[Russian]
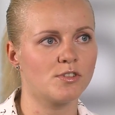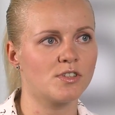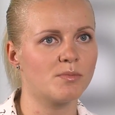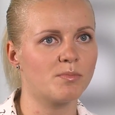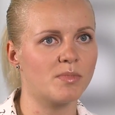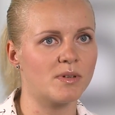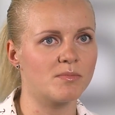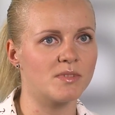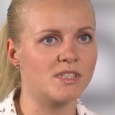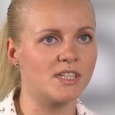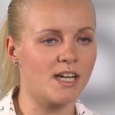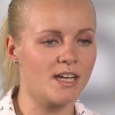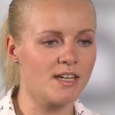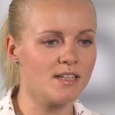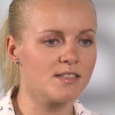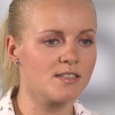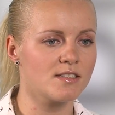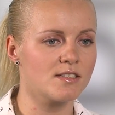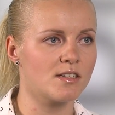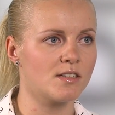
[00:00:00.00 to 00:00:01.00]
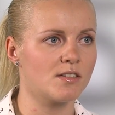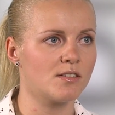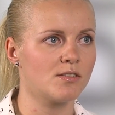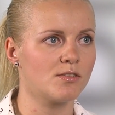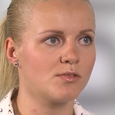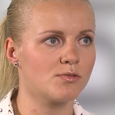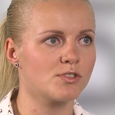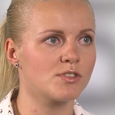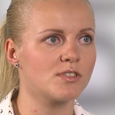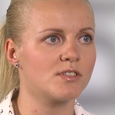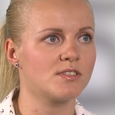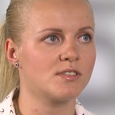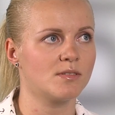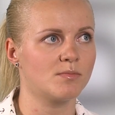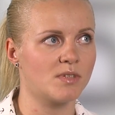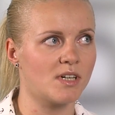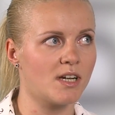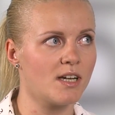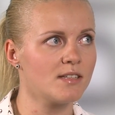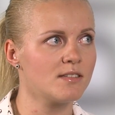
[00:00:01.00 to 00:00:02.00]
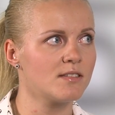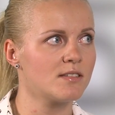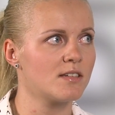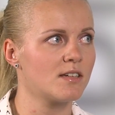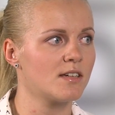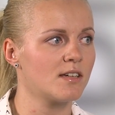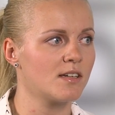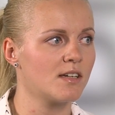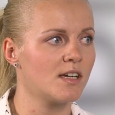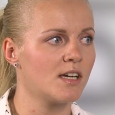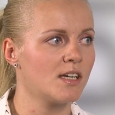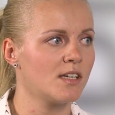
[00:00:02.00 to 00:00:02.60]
не поменяется, нужно собраться,